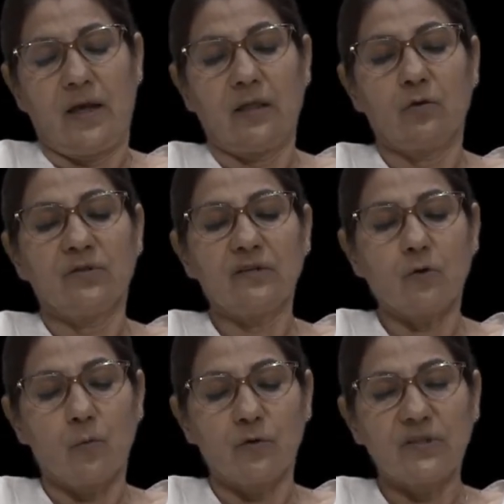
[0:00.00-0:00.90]
Entonces,
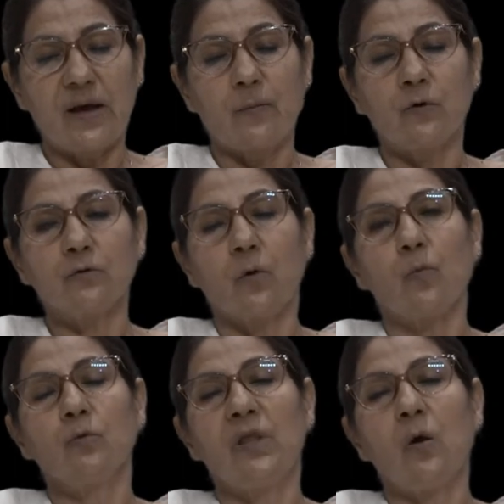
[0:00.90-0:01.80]
como estamos
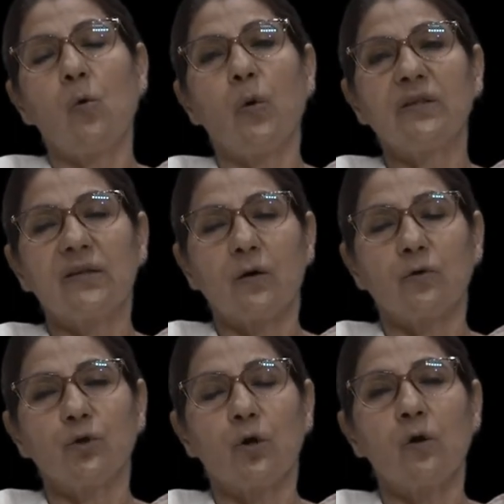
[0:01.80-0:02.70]
como de un juez de
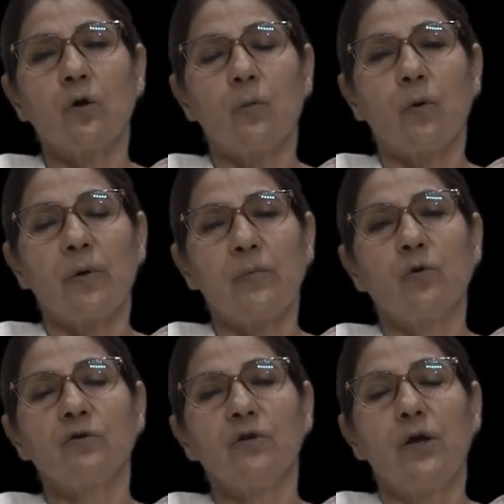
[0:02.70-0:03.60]
control, como
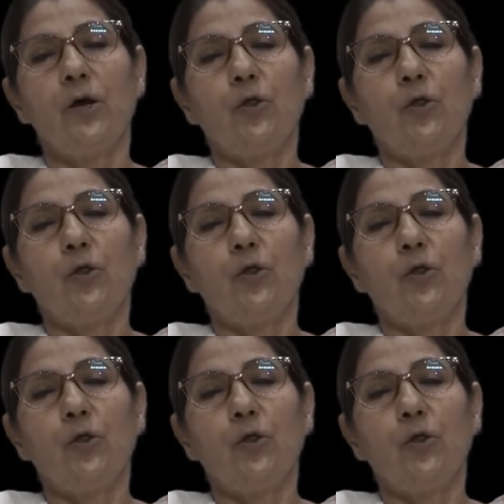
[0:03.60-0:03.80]
vemos,